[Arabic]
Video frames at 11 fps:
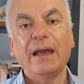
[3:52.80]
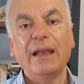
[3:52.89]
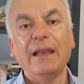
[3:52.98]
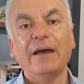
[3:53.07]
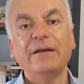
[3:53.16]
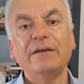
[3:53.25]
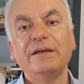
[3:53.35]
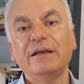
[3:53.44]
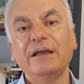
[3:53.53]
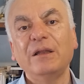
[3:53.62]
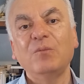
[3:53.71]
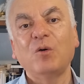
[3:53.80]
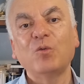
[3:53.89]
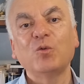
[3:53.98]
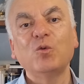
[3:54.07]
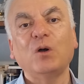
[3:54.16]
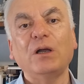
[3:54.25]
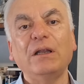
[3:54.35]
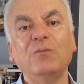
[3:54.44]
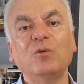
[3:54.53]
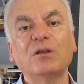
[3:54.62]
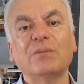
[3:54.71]
هلا الموضوع
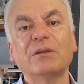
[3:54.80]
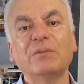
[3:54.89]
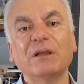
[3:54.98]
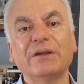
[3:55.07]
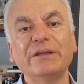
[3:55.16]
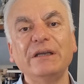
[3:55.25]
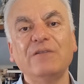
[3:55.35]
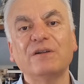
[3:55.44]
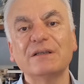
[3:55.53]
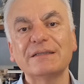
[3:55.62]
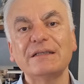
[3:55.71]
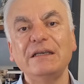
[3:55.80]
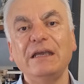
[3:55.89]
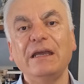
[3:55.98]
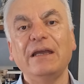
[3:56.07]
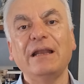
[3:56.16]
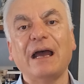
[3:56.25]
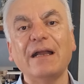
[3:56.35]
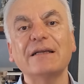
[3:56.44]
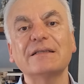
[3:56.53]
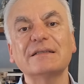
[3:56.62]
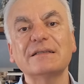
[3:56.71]
المرتبط بالقضيه الفلسطينيه
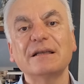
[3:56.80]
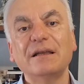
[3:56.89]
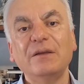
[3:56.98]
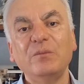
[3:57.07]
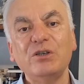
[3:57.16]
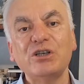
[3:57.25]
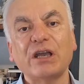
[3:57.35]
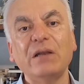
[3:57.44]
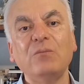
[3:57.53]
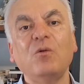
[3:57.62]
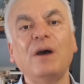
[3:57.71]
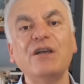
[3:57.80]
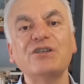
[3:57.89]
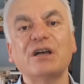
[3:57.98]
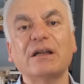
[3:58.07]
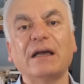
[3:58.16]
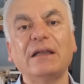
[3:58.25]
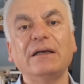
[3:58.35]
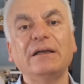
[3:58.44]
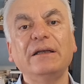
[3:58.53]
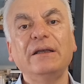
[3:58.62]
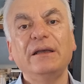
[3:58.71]
انعكس بشكل مباشر
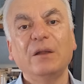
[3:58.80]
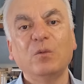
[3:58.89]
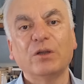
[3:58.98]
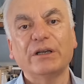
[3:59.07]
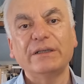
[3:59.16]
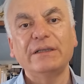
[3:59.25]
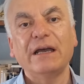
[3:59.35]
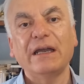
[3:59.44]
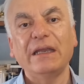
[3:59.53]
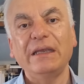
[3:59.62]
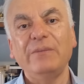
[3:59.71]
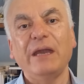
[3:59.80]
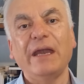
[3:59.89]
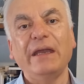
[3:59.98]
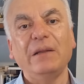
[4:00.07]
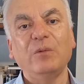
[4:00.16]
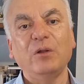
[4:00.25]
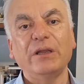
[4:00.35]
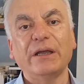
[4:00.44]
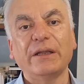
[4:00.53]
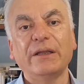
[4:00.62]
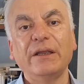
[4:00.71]
على الوضع الداخلي بهي البلدان